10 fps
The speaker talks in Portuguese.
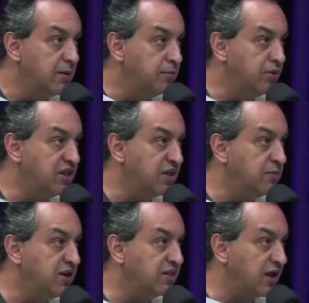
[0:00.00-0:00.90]
Polícia
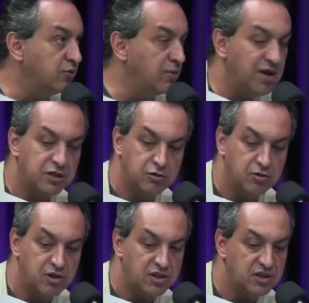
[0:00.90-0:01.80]
Militar do Amazonas. Do
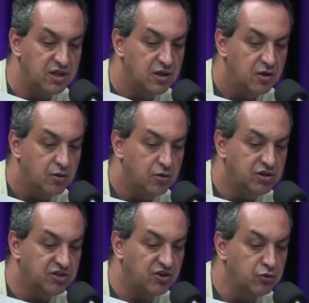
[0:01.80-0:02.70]
Amazonas ou
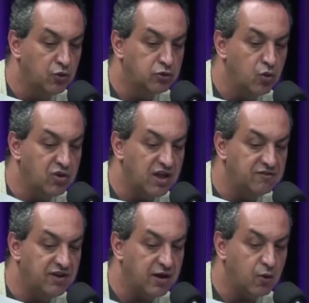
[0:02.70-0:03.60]
seja, notou que
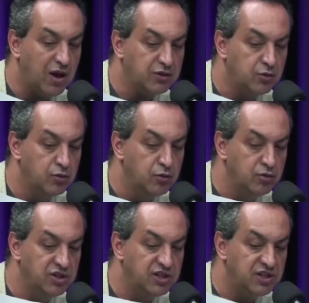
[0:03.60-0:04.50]
havia quatro
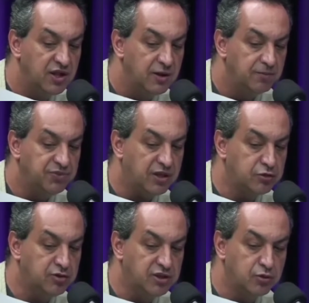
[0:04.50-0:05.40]
luzes na
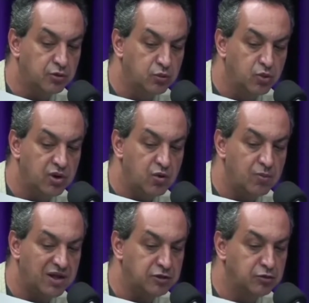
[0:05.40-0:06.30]
sua estrutura,
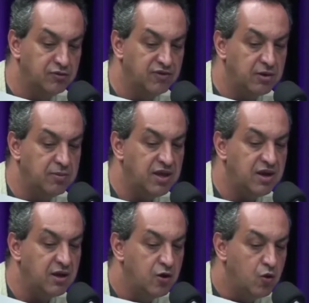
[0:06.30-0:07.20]
uma azul,
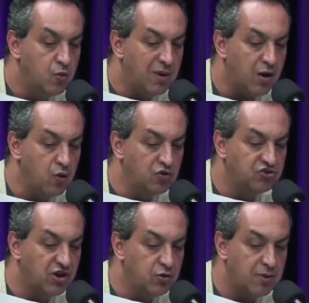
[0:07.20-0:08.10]
vermelha, uma
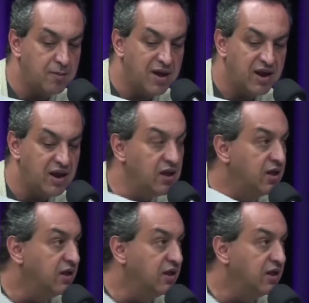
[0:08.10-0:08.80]
roxa e uma amarela.